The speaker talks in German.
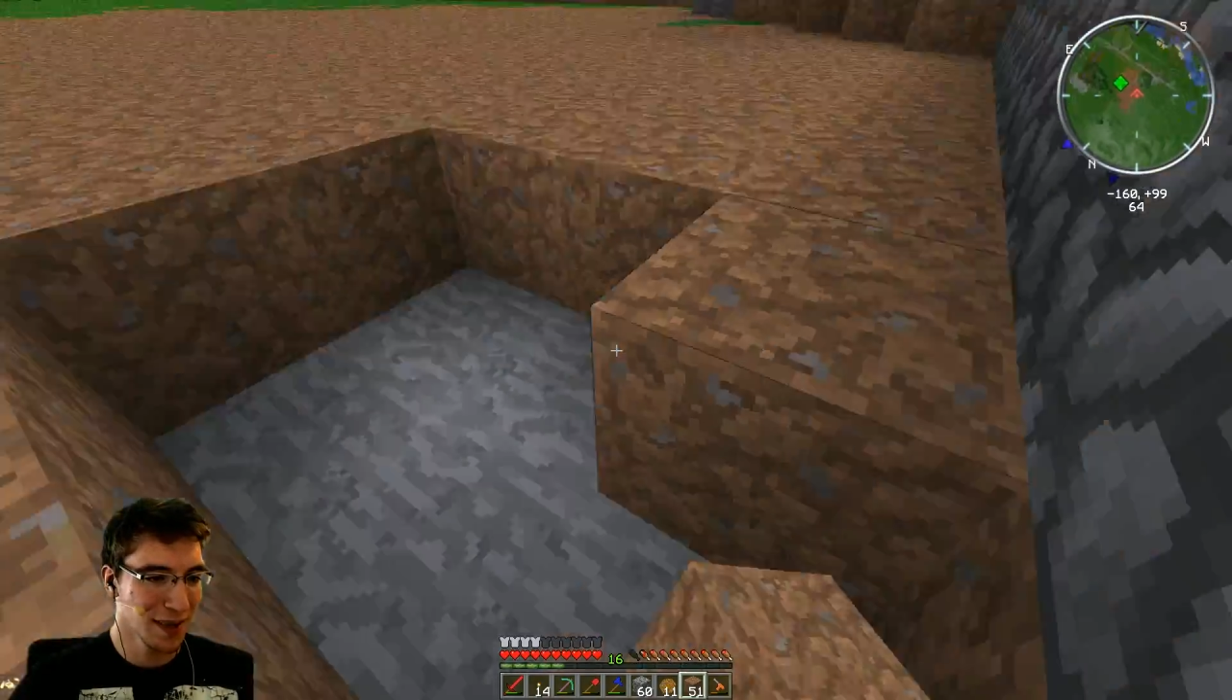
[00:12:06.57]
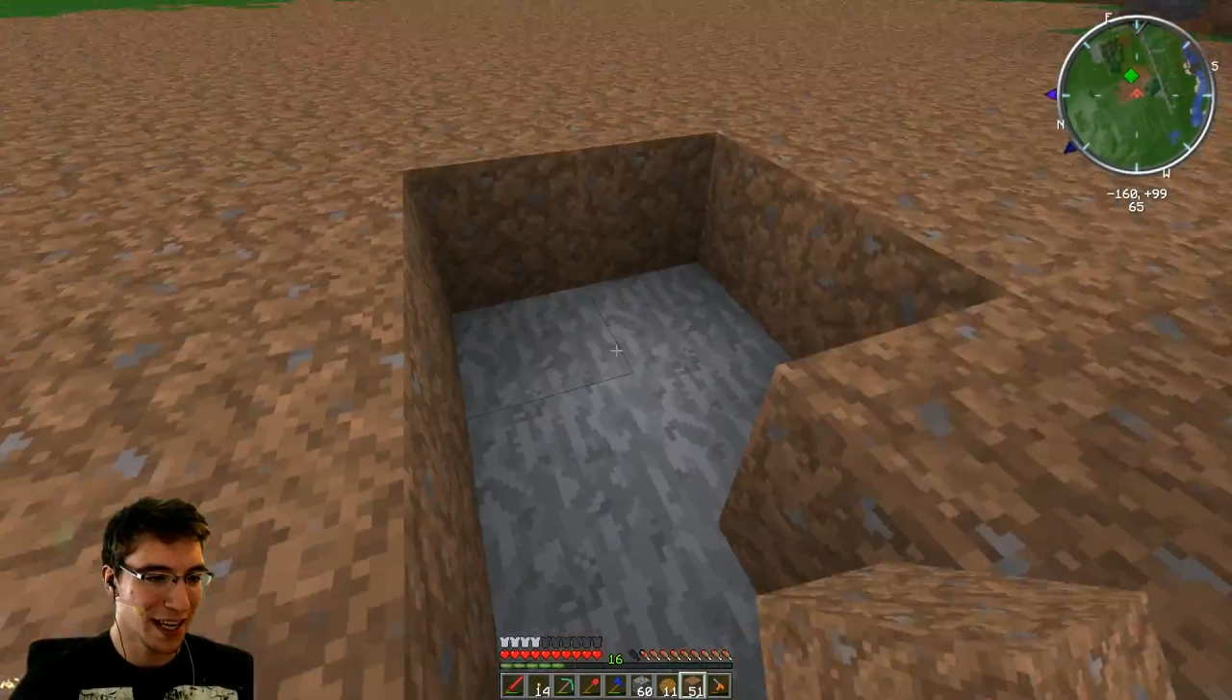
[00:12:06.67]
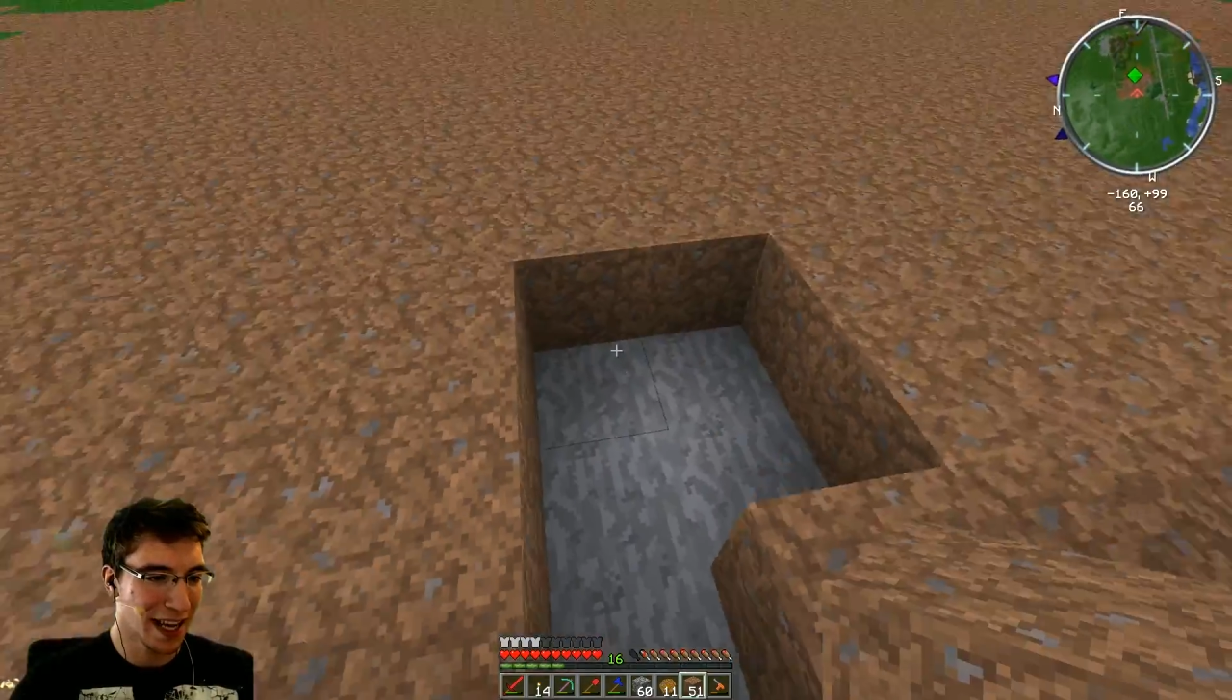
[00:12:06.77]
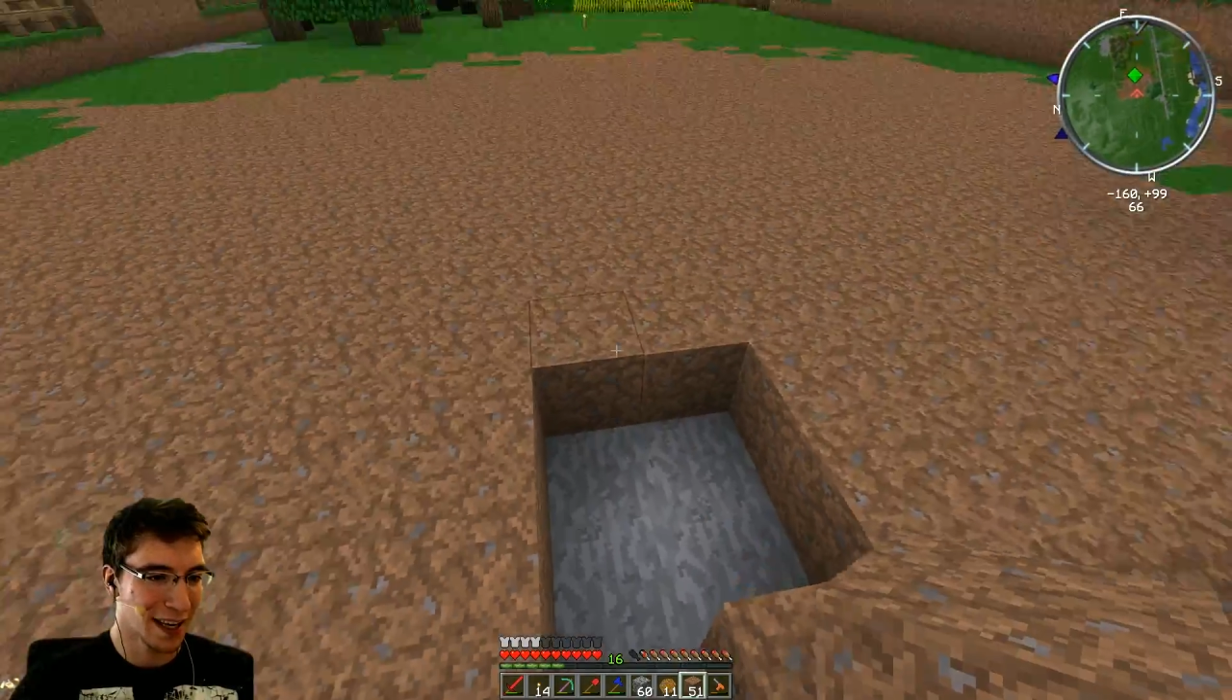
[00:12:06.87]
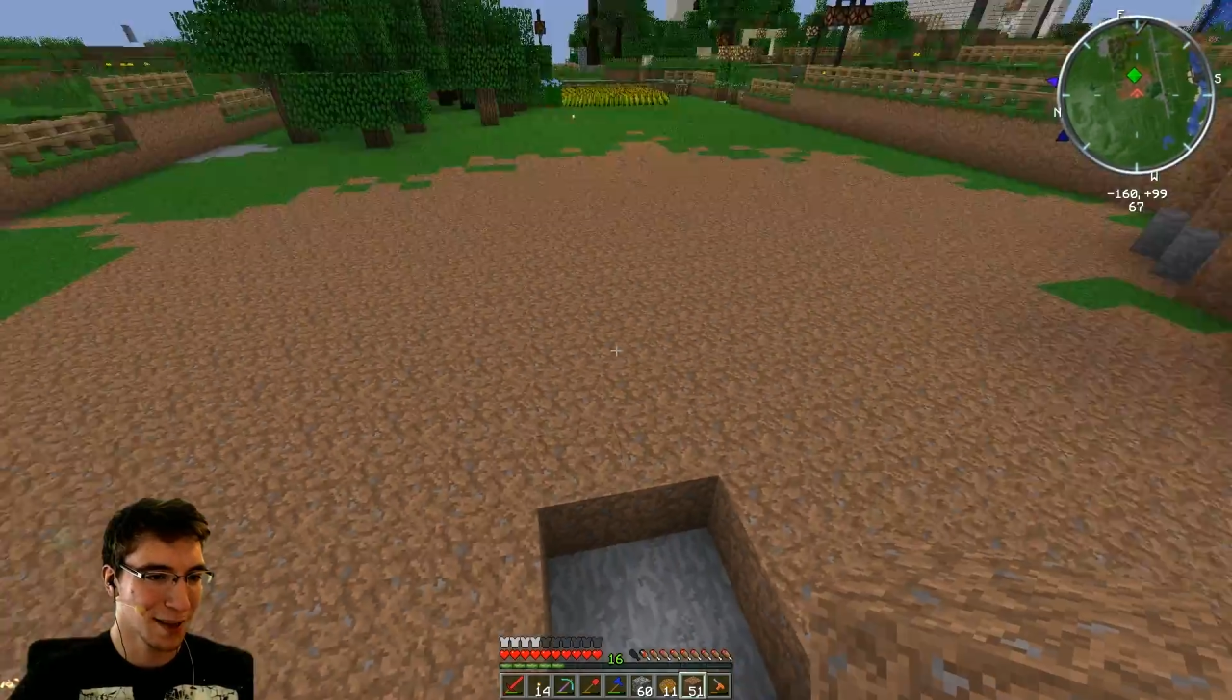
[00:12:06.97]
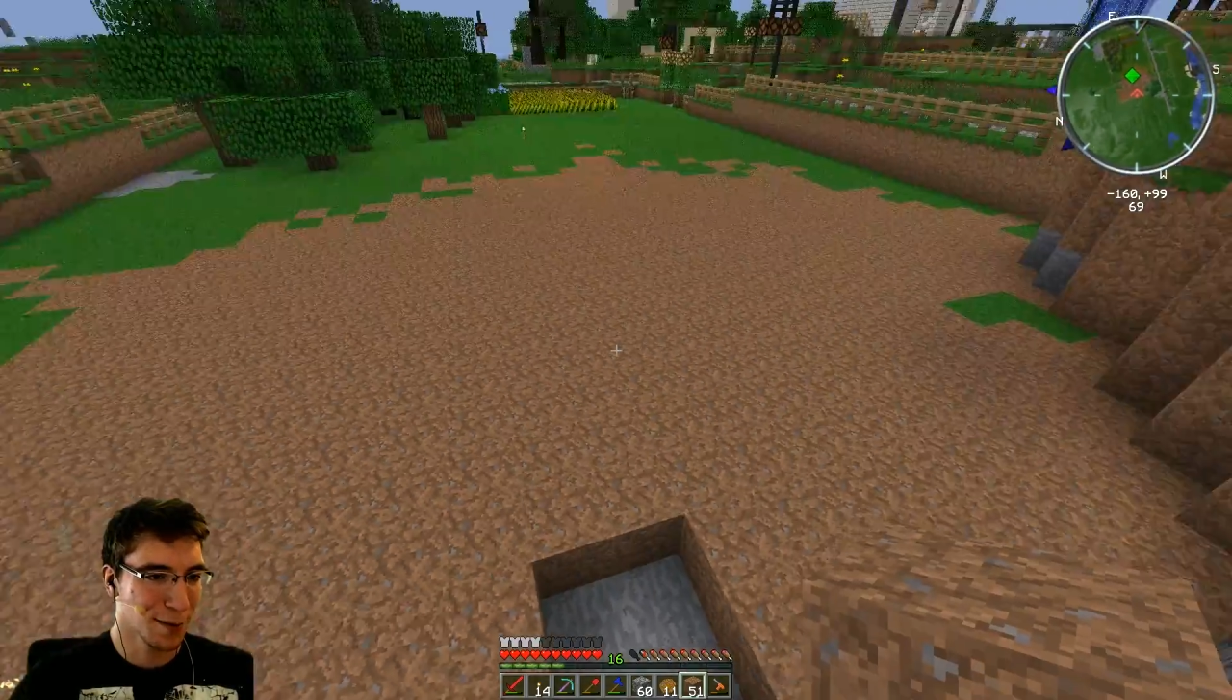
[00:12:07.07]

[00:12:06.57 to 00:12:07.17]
mit Erde